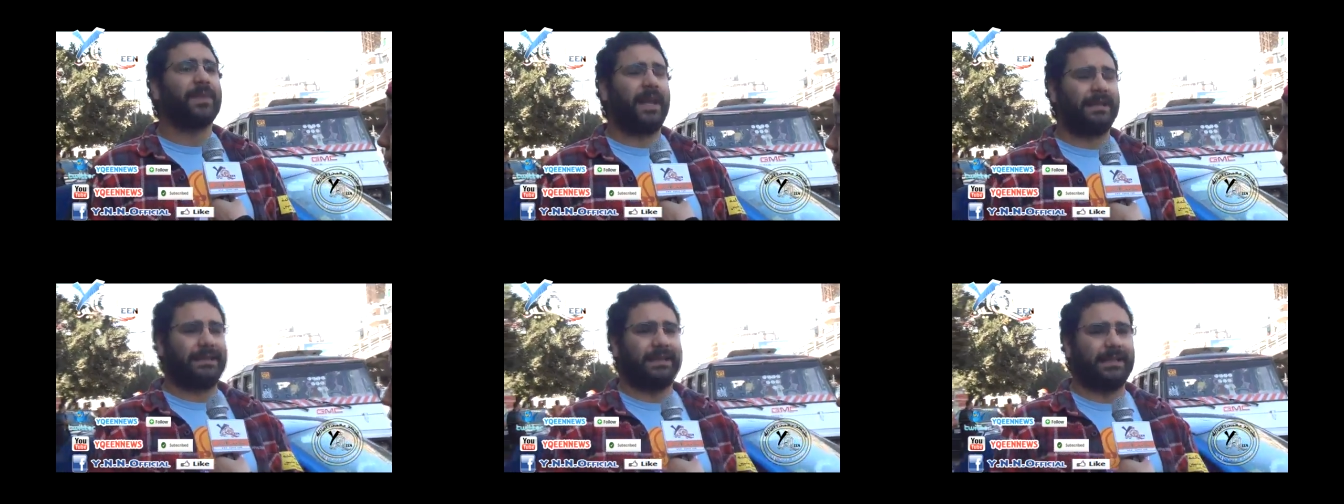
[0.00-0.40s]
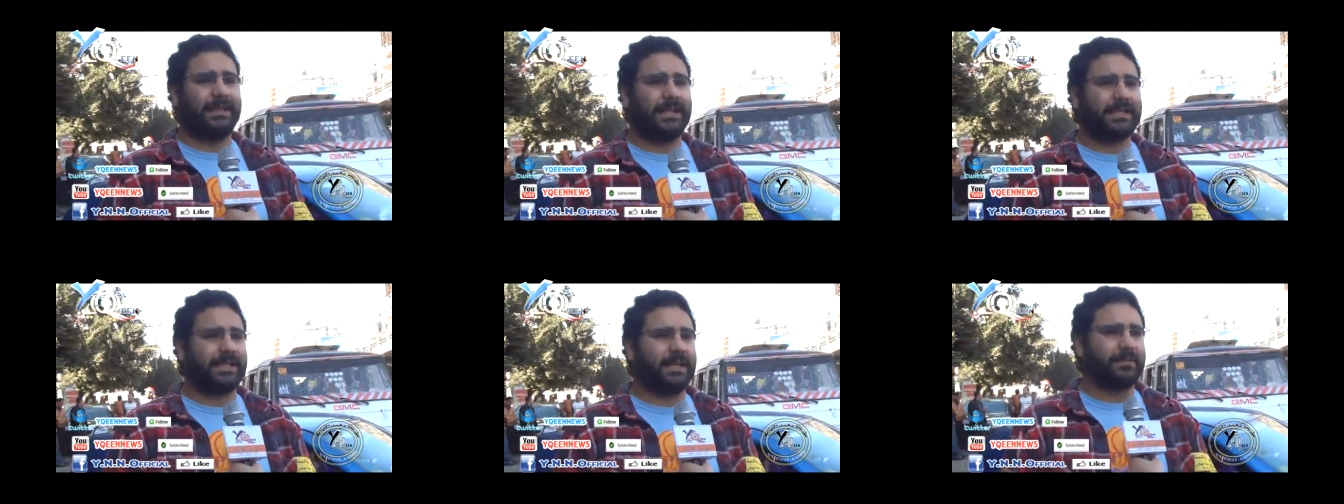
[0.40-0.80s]
اعداد
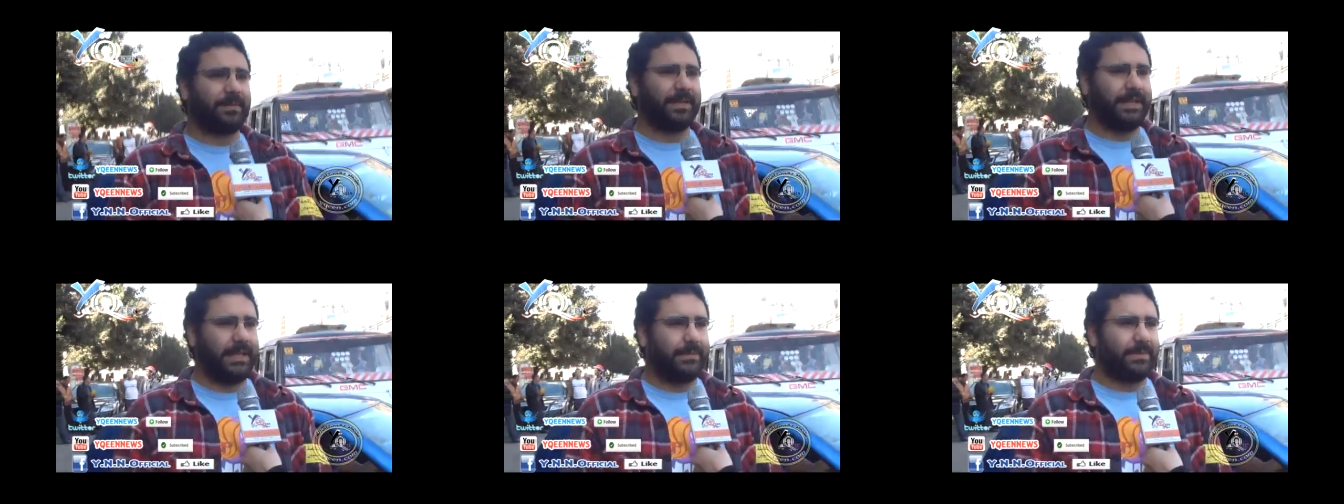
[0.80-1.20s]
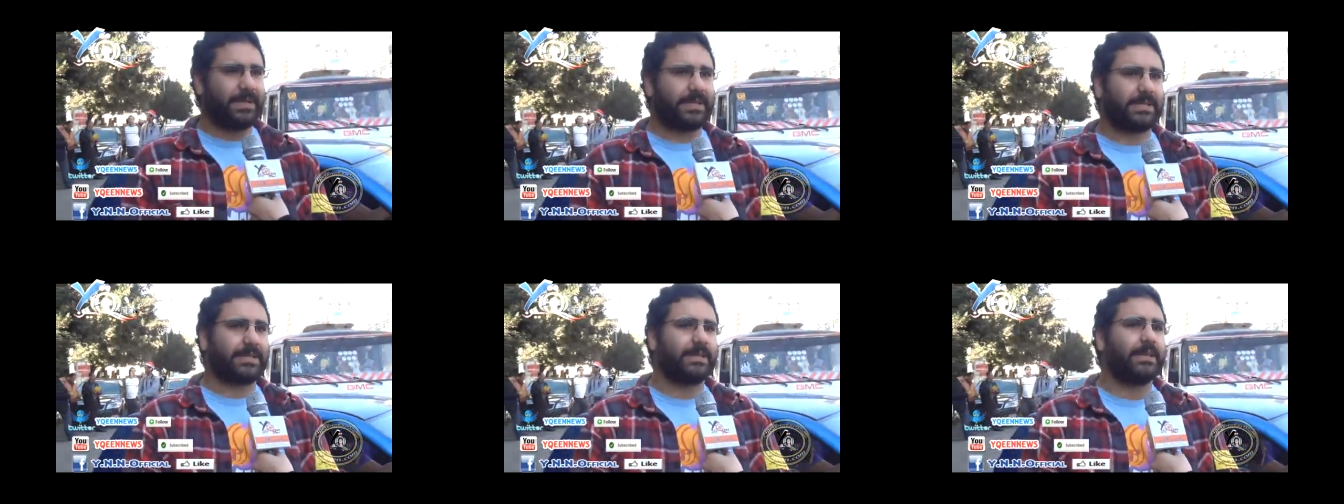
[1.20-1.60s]
الناس اللي
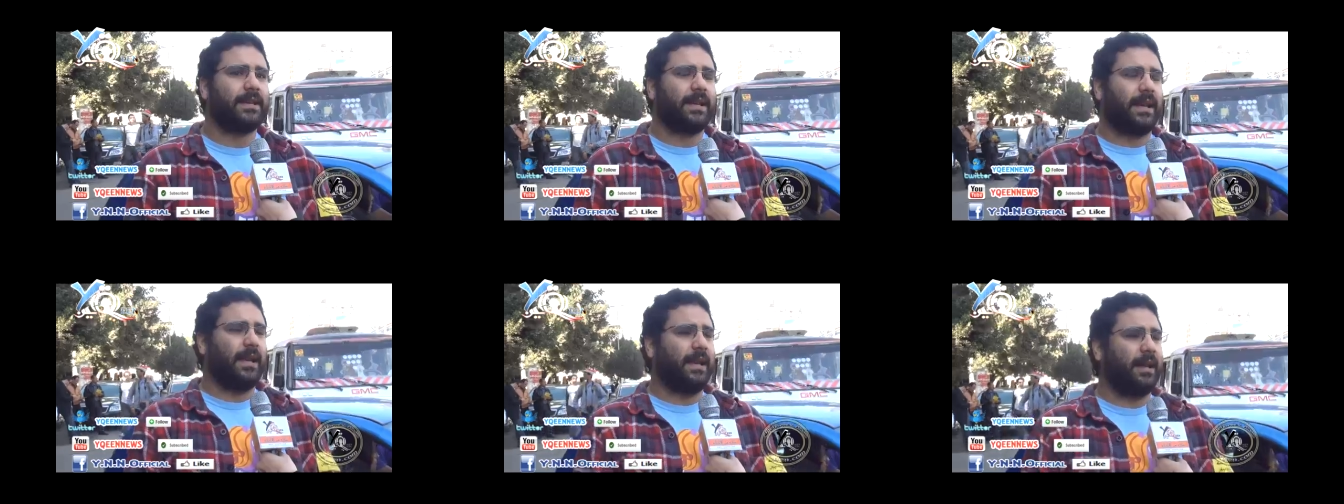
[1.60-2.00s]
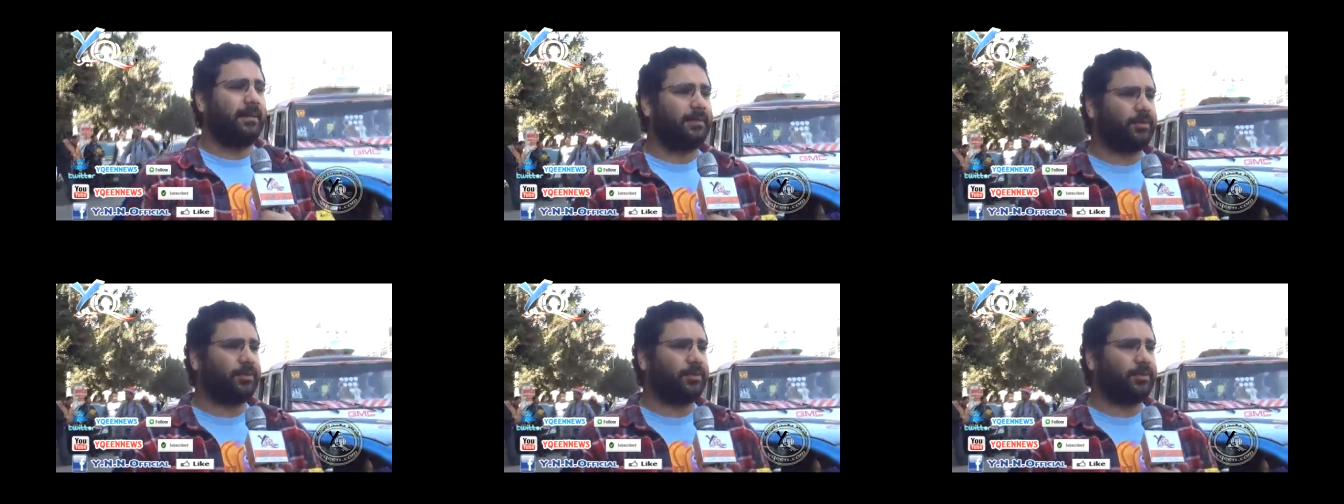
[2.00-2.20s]
بتتحبس آه،